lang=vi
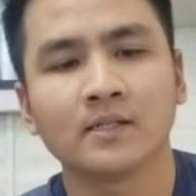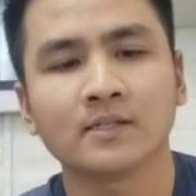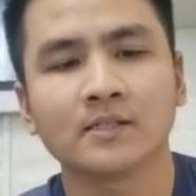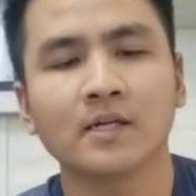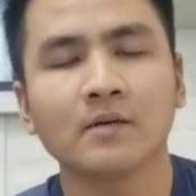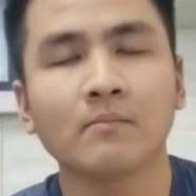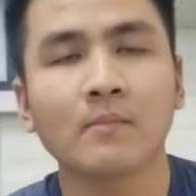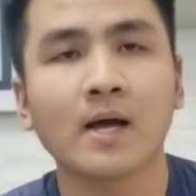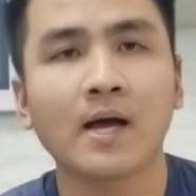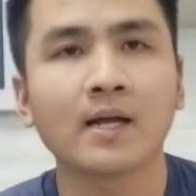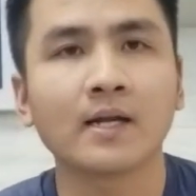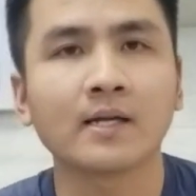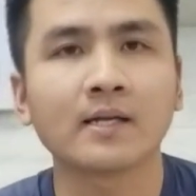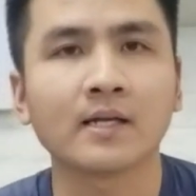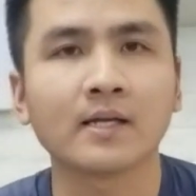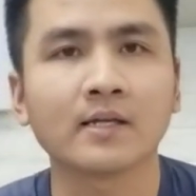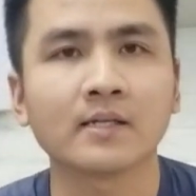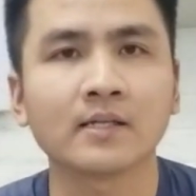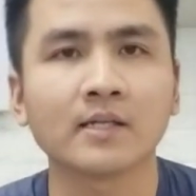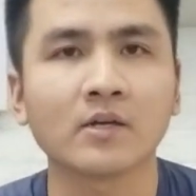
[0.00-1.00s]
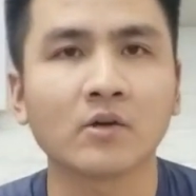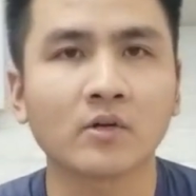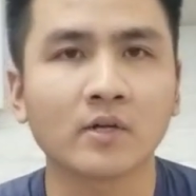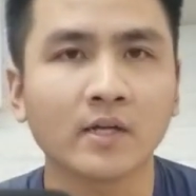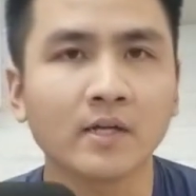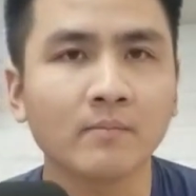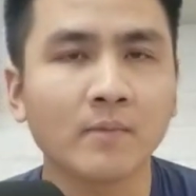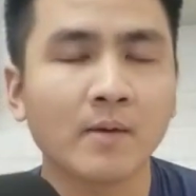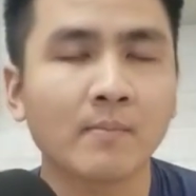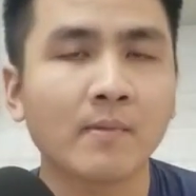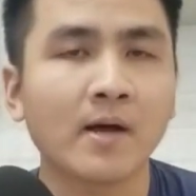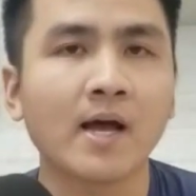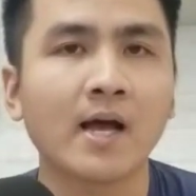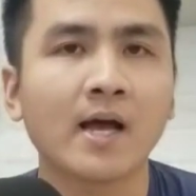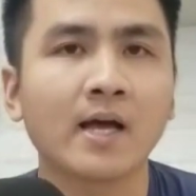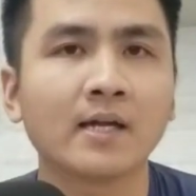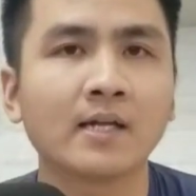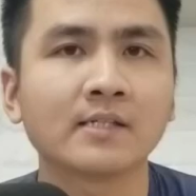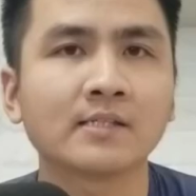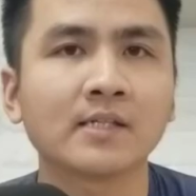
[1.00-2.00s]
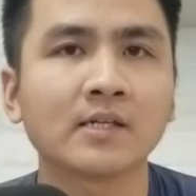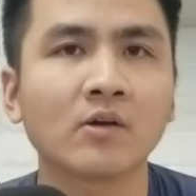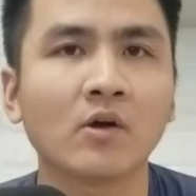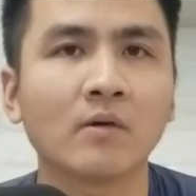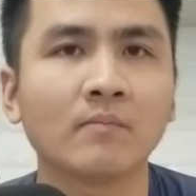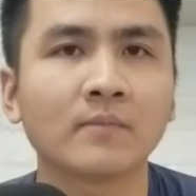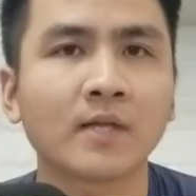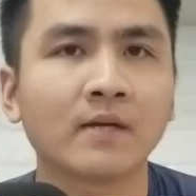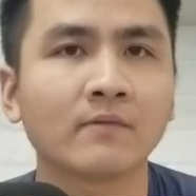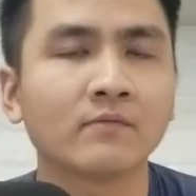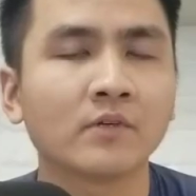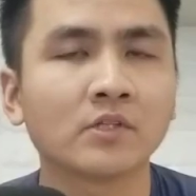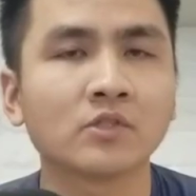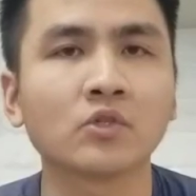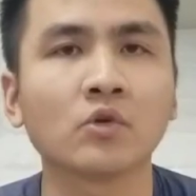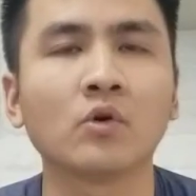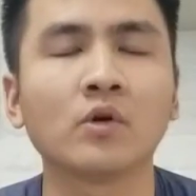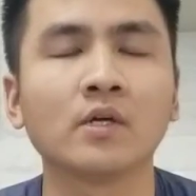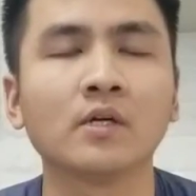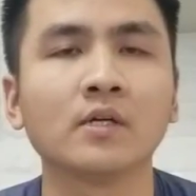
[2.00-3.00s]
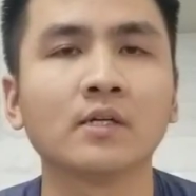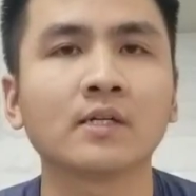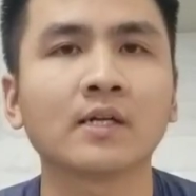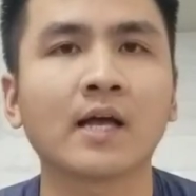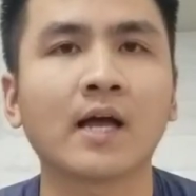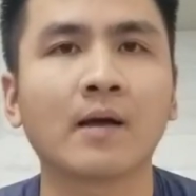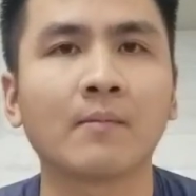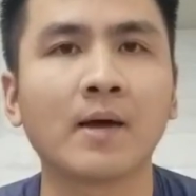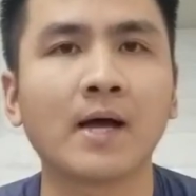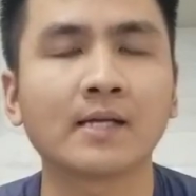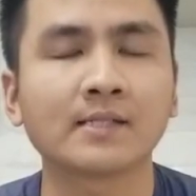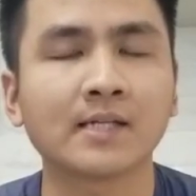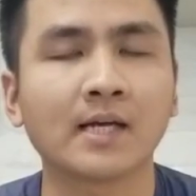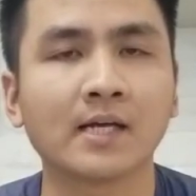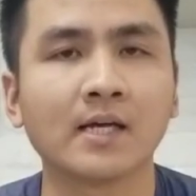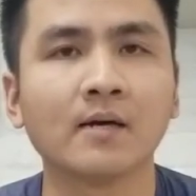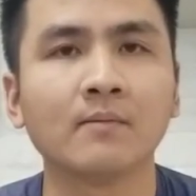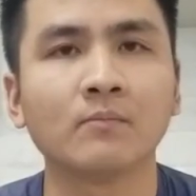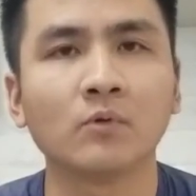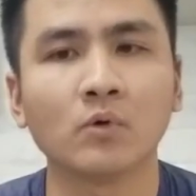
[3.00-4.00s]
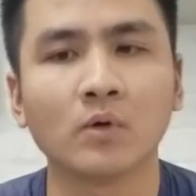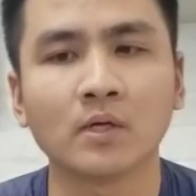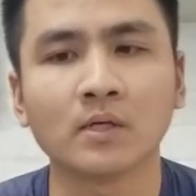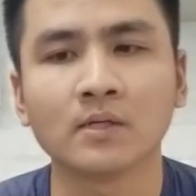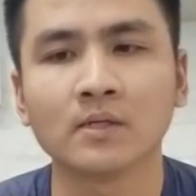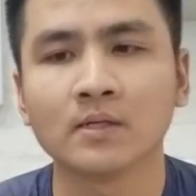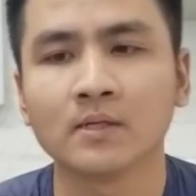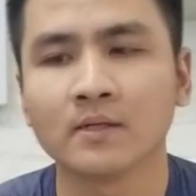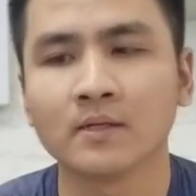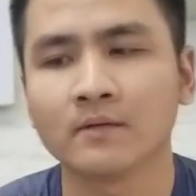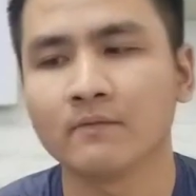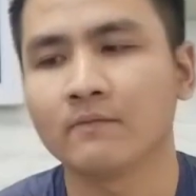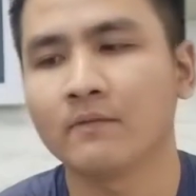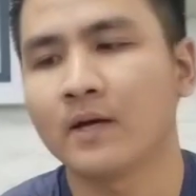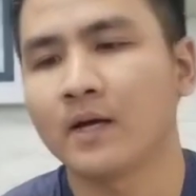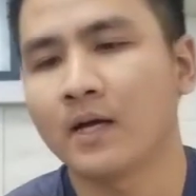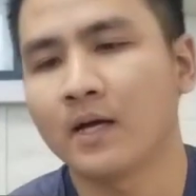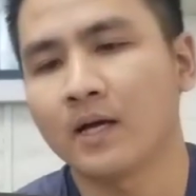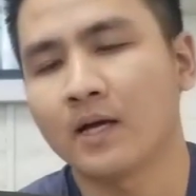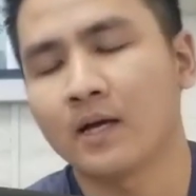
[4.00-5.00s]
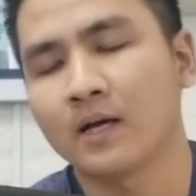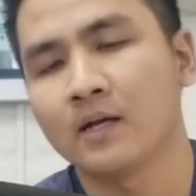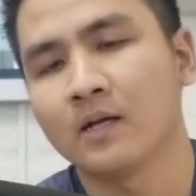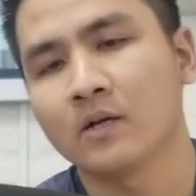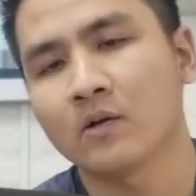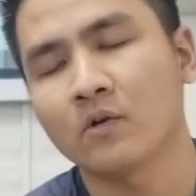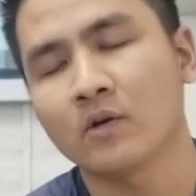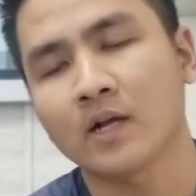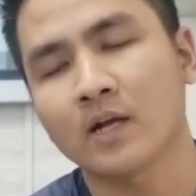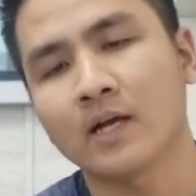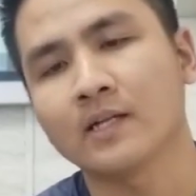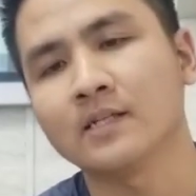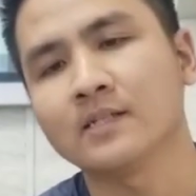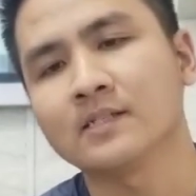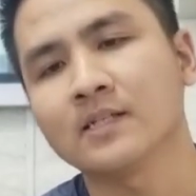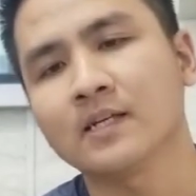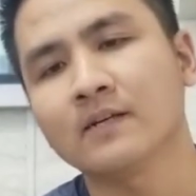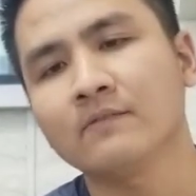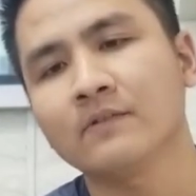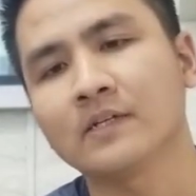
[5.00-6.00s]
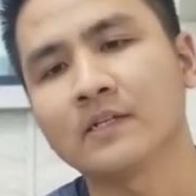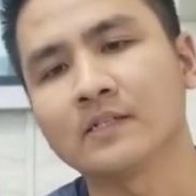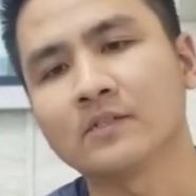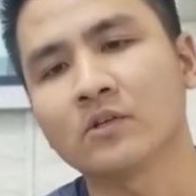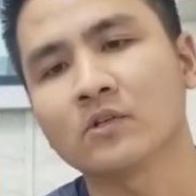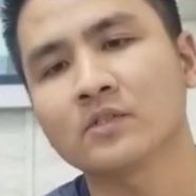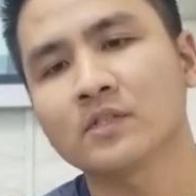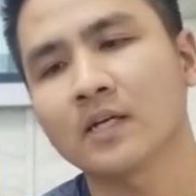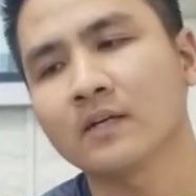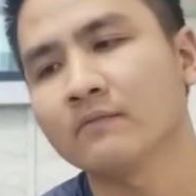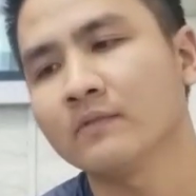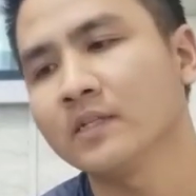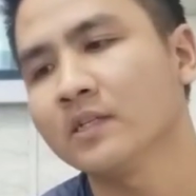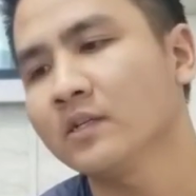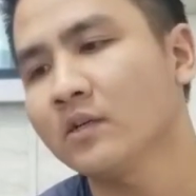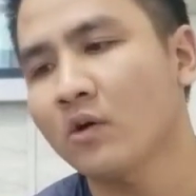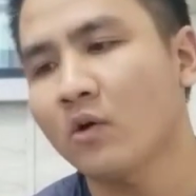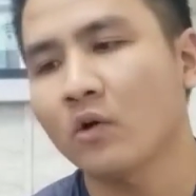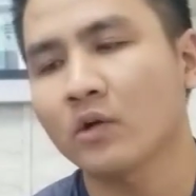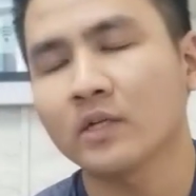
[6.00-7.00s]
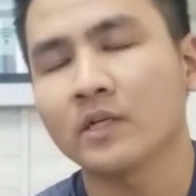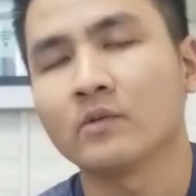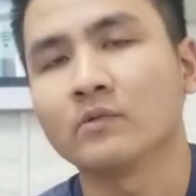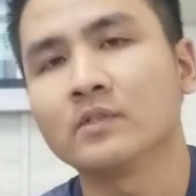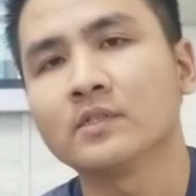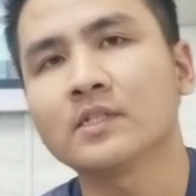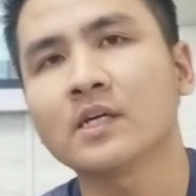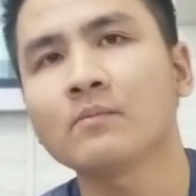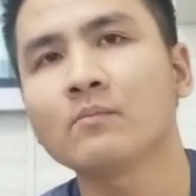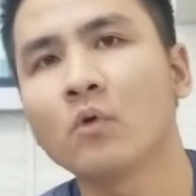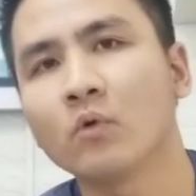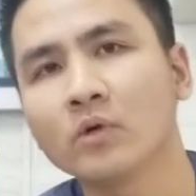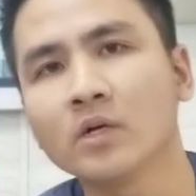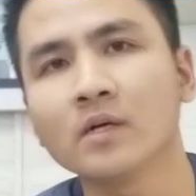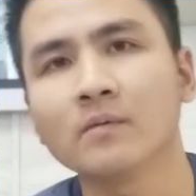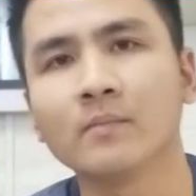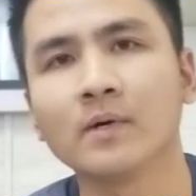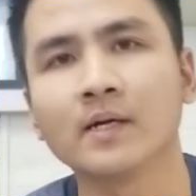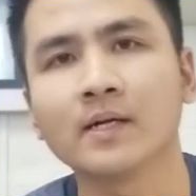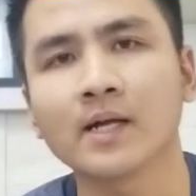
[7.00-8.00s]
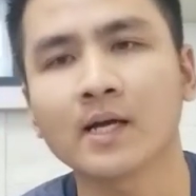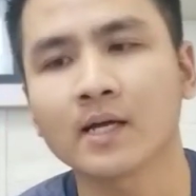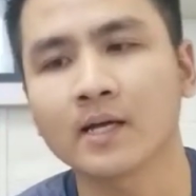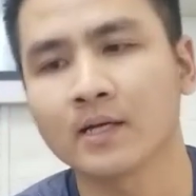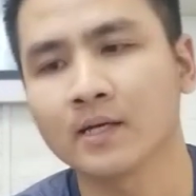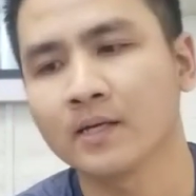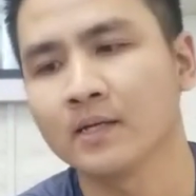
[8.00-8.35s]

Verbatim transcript: chắc 3 này này thì con XB32 này sẽ có âm thanh vượt trội hơn cả ba giải âm luôn và con này thì sẽ phải so sánh với những con kiểu như chắc 4 đời mới này